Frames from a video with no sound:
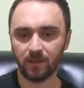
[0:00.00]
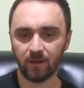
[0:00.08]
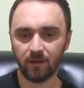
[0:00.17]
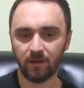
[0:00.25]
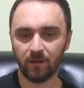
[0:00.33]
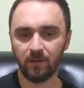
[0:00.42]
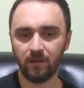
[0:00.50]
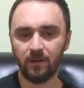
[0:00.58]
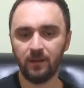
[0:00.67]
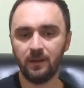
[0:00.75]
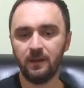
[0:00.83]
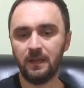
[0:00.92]
la
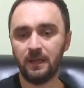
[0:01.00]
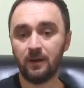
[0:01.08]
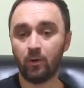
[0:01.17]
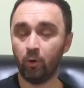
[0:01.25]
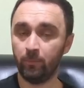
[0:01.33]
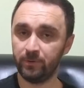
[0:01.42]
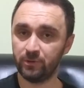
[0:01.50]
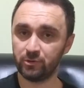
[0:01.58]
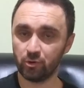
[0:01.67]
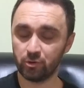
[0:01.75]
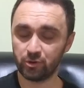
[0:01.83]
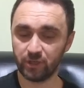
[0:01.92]

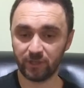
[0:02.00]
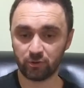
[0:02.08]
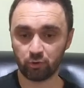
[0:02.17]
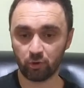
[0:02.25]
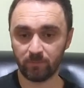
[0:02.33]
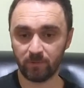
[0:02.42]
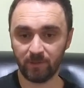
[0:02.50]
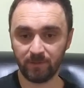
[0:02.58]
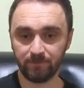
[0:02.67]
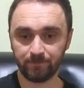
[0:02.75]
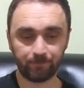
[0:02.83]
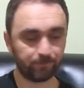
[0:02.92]
11. ölçüye geçiyorum hemen.